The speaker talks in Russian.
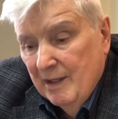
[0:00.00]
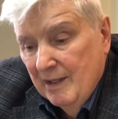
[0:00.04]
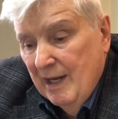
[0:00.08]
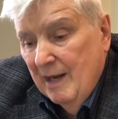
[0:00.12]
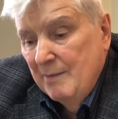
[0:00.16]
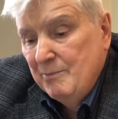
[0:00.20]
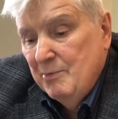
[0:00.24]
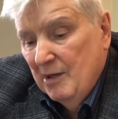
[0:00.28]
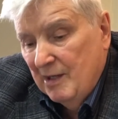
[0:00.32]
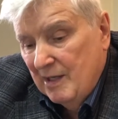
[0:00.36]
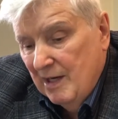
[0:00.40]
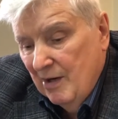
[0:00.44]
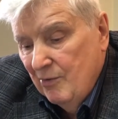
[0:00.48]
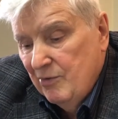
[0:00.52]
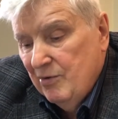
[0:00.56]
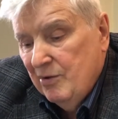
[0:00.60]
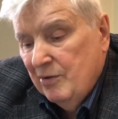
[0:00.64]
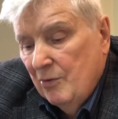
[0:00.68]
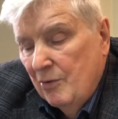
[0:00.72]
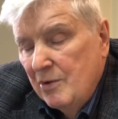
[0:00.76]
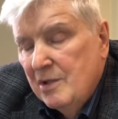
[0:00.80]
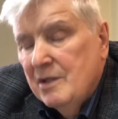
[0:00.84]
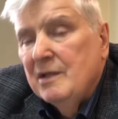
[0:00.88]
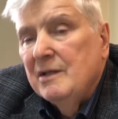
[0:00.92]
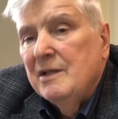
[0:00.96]
Она опиралась
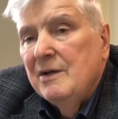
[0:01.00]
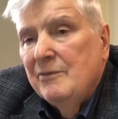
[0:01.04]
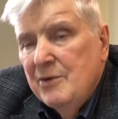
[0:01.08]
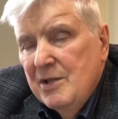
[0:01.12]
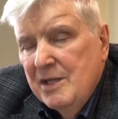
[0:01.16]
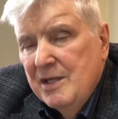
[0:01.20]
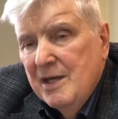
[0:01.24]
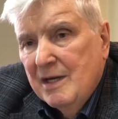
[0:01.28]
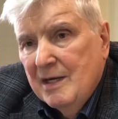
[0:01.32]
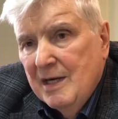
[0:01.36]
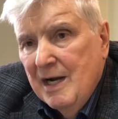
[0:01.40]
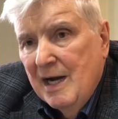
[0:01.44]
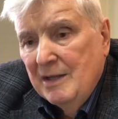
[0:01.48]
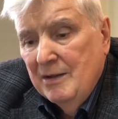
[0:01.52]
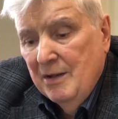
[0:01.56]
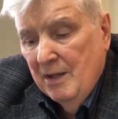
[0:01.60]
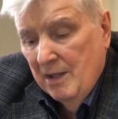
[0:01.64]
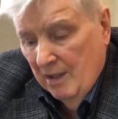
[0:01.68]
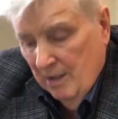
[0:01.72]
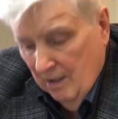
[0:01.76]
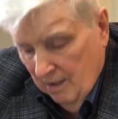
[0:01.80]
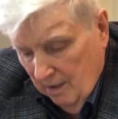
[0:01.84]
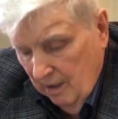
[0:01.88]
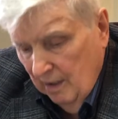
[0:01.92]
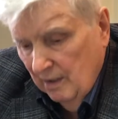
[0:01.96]
только на Ватикан
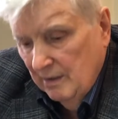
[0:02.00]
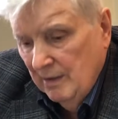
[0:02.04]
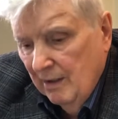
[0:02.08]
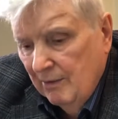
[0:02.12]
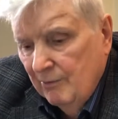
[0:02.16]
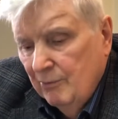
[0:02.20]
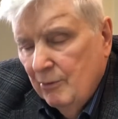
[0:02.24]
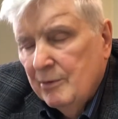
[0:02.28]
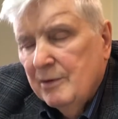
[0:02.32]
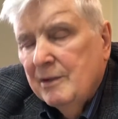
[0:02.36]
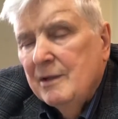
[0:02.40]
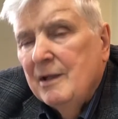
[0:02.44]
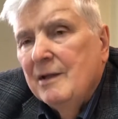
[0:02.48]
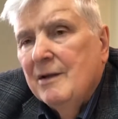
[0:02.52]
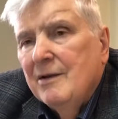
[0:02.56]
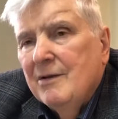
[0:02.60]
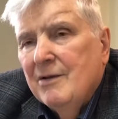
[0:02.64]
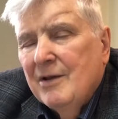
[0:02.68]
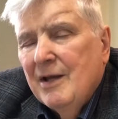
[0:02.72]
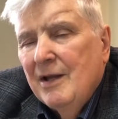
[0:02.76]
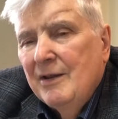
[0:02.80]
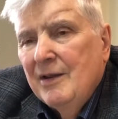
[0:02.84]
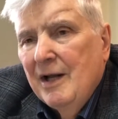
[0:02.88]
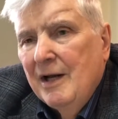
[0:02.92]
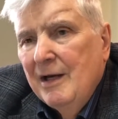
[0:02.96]
и на вот на
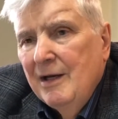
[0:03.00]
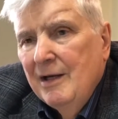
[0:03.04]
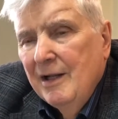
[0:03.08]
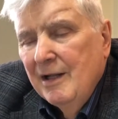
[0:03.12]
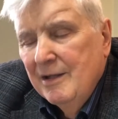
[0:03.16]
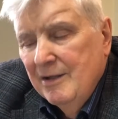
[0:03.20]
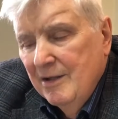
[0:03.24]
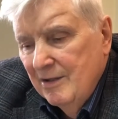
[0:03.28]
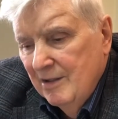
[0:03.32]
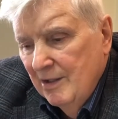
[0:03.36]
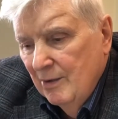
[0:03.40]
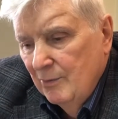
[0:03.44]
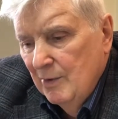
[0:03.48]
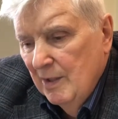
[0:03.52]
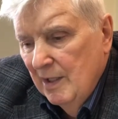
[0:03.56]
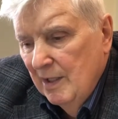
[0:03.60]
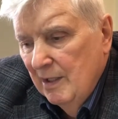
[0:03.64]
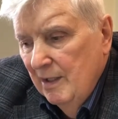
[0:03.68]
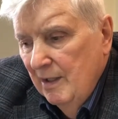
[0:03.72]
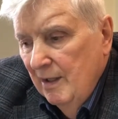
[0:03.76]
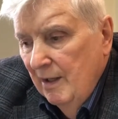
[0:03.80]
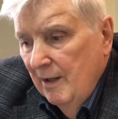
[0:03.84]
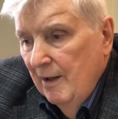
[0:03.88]
национальные эти дела.